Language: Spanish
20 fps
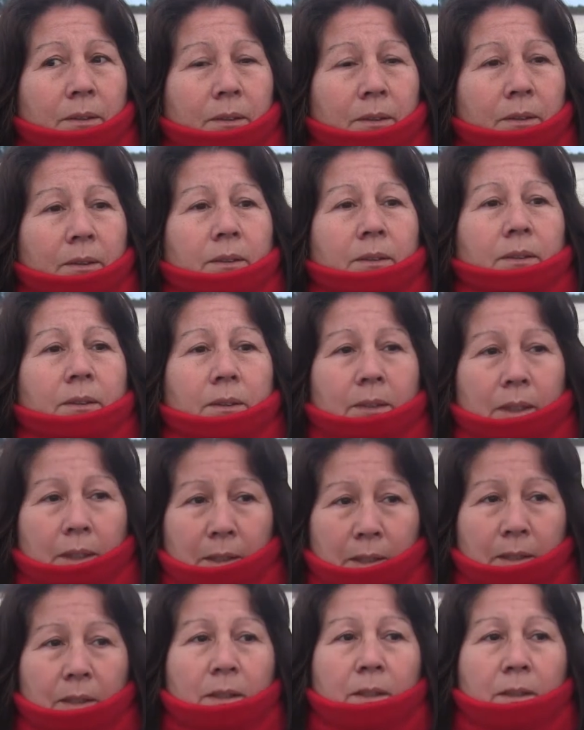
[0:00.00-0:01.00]
por acá.
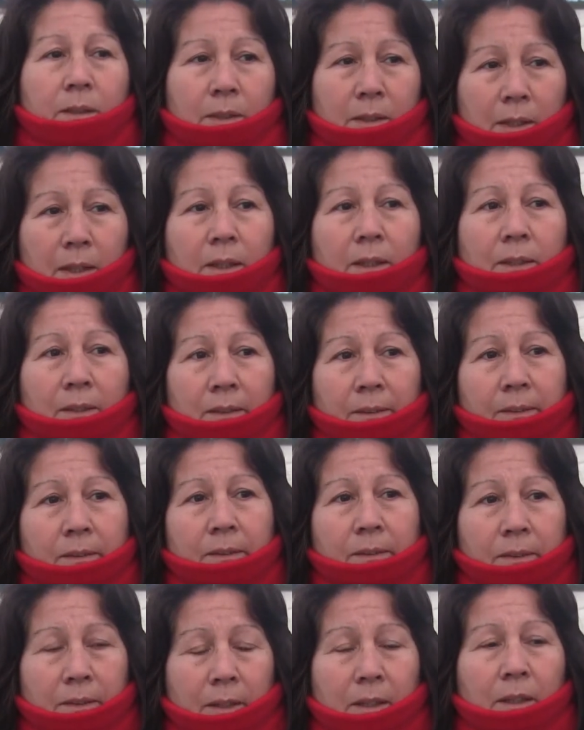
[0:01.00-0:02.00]
Sí, sí. Los vecinos.
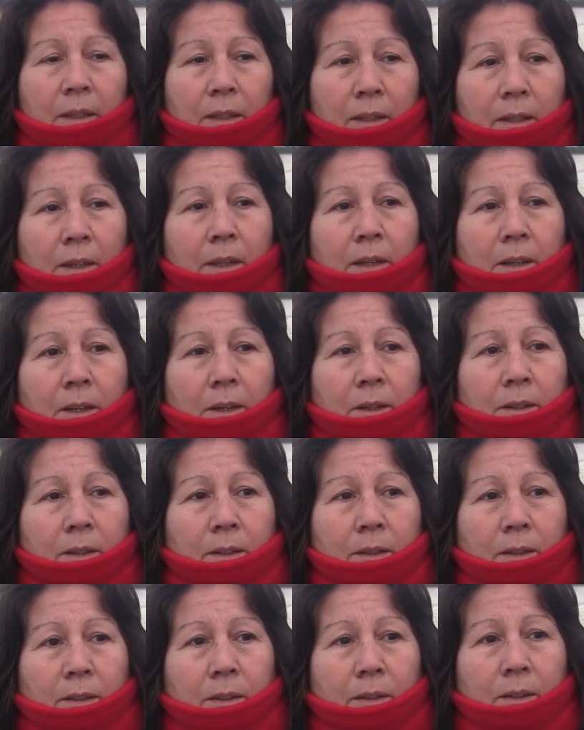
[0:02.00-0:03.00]
Que
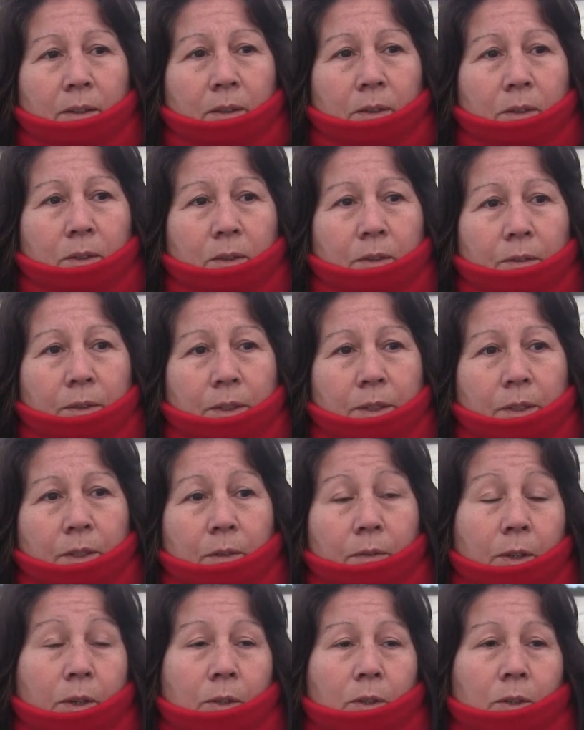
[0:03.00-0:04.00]
desapareció. Los
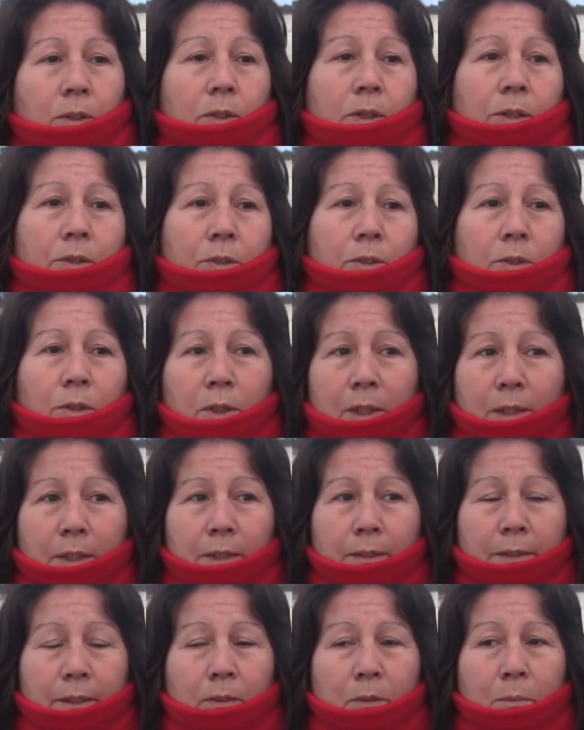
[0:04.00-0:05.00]
vecinos, bueno, los que yo
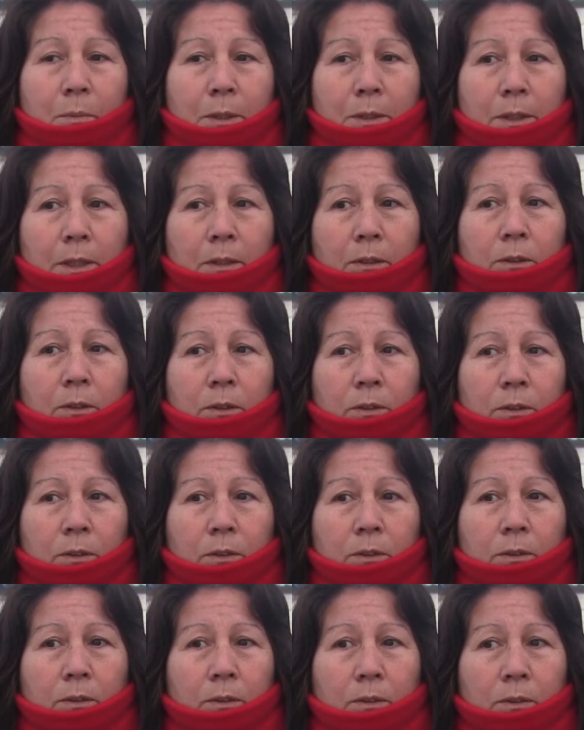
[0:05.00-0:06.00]
alcancé a conversar
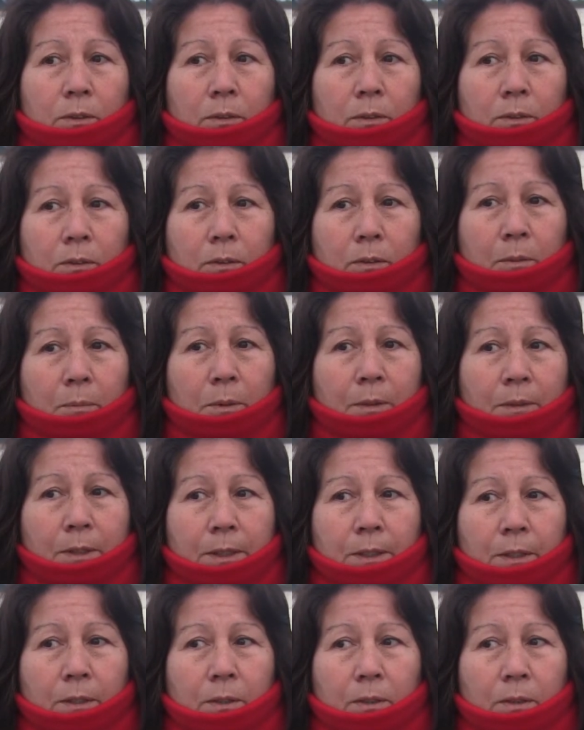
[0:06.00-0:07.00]
con, con mi
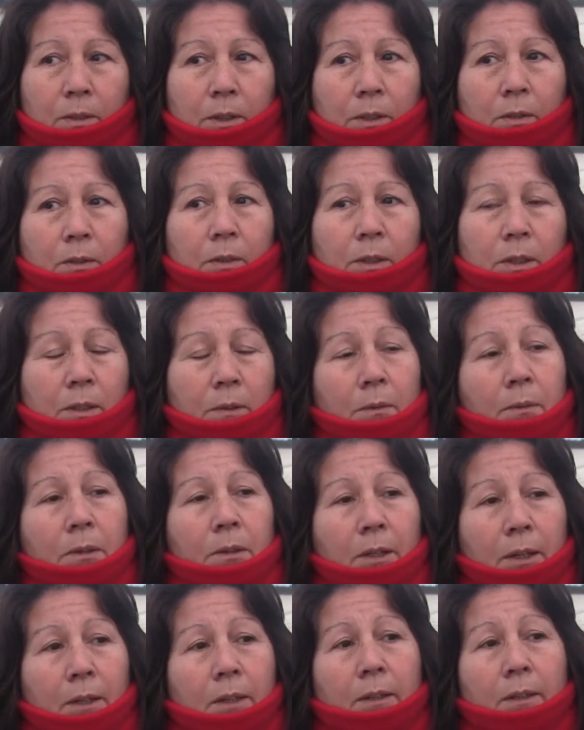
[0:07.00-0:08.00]
vecino,
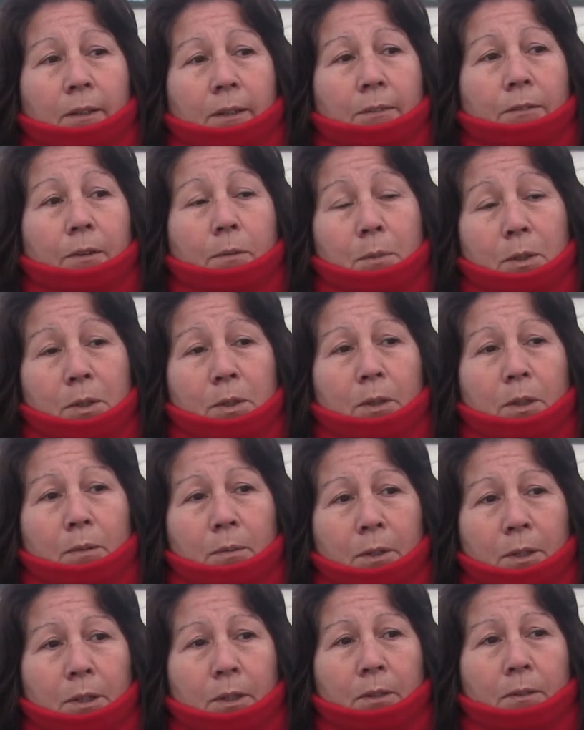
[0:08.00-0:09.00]
la, información que
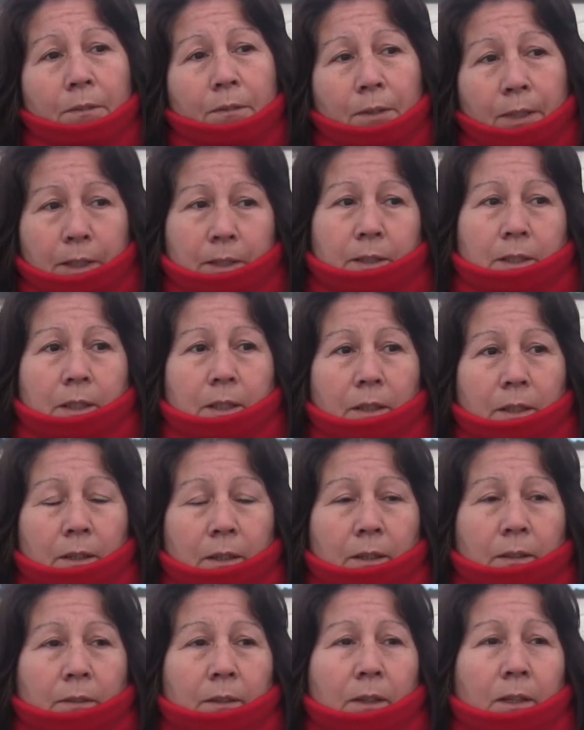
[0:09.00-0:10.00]
me dieron fue esa,
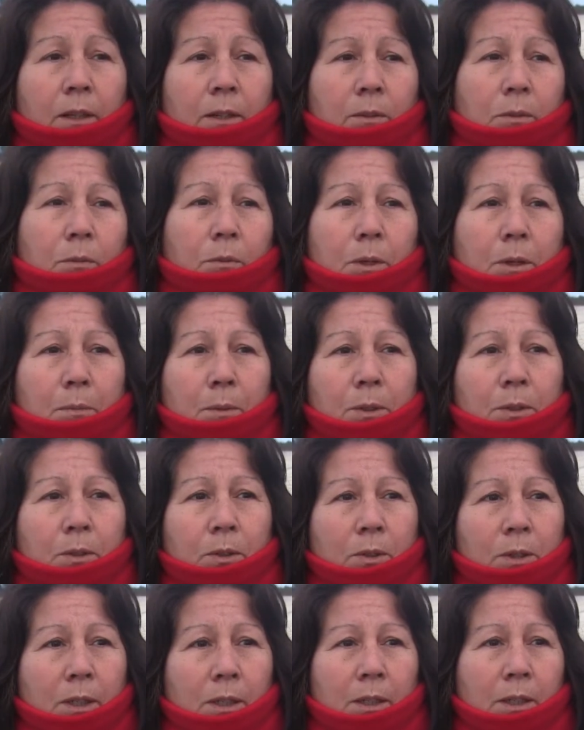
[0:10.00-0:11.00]
que era de una
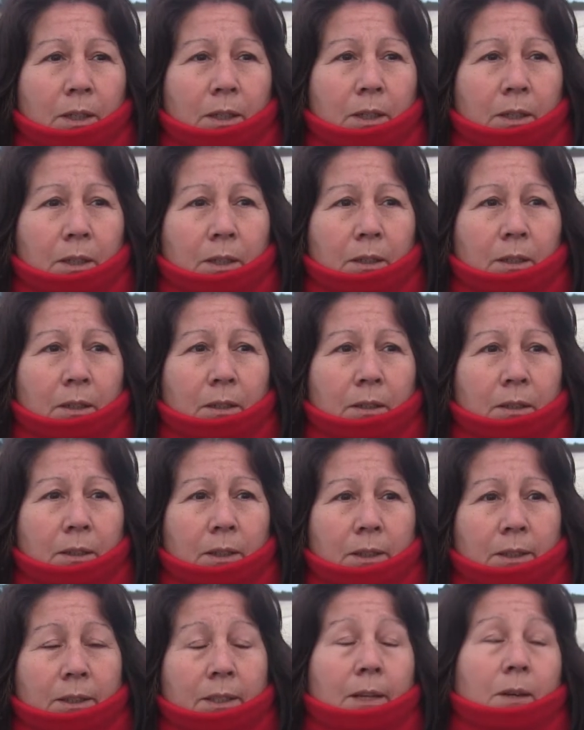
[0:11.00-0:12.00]
persona
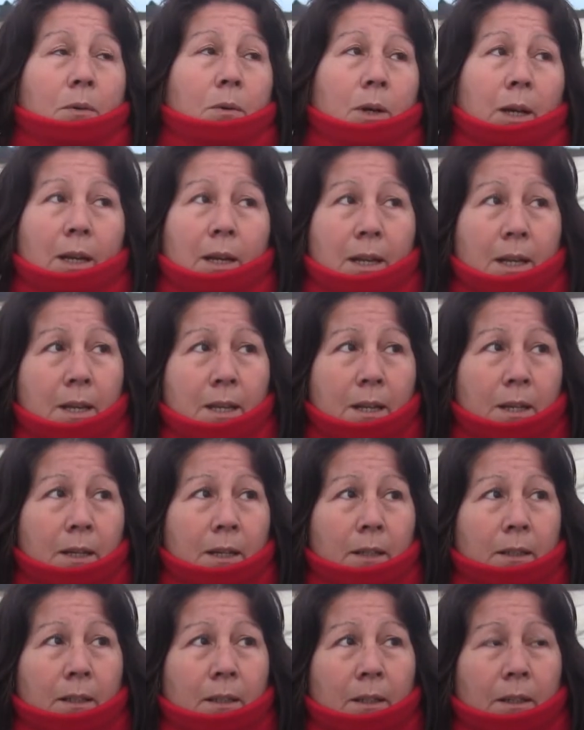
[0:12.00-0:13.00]
que entraba a buscar
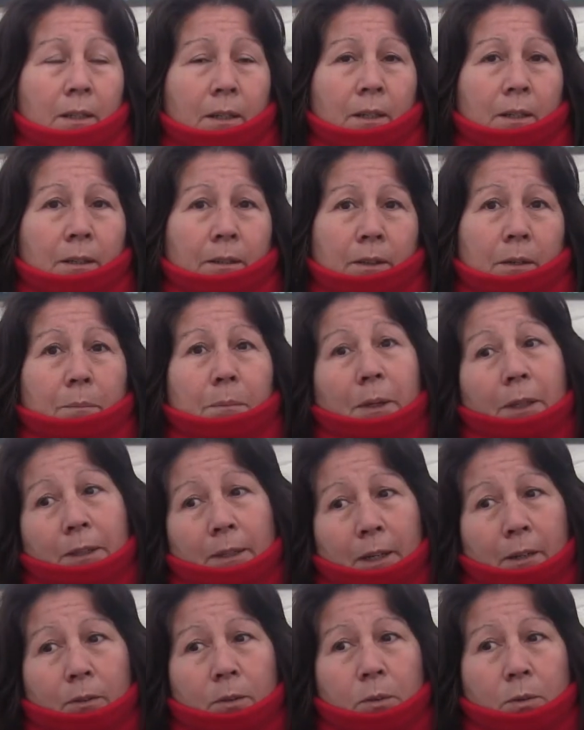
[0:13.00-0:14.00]
leña, siempre
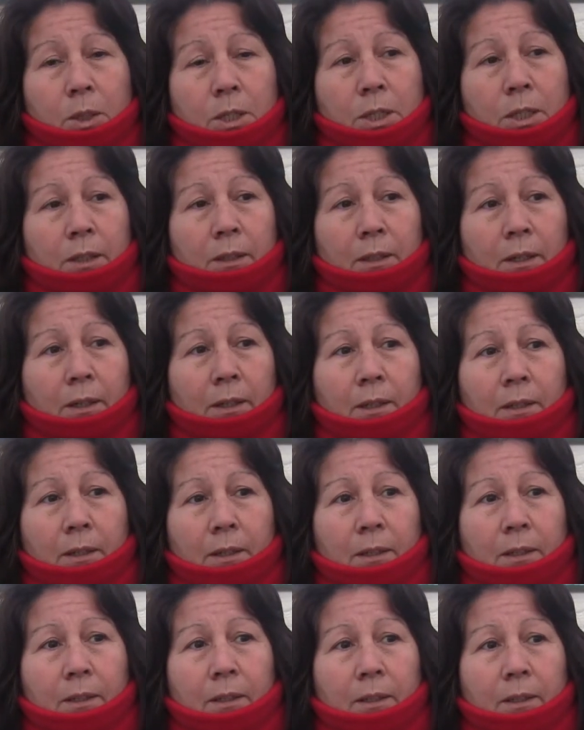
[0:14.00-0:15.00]
andaba con su achita
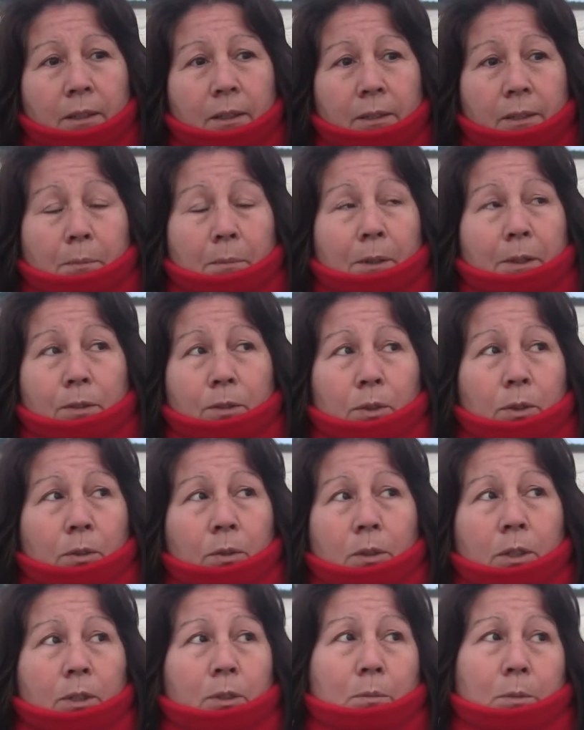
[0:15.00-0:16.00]
y desapareció
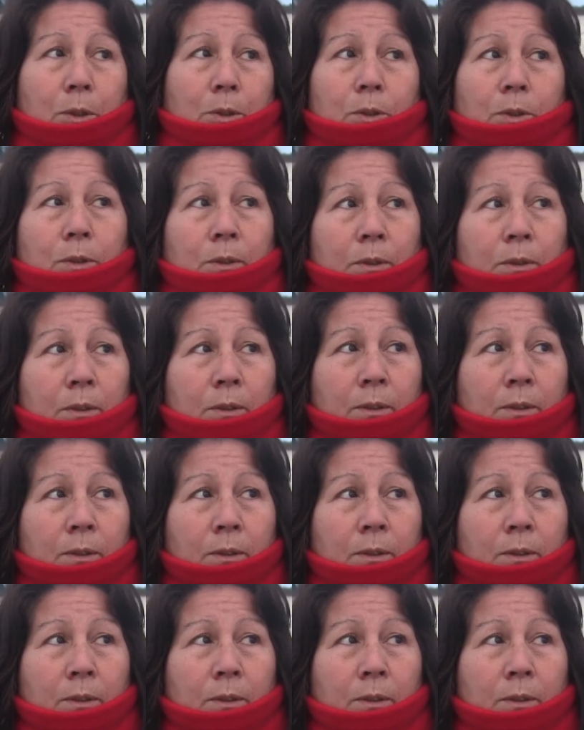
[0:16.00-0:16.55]
de un rato para otro.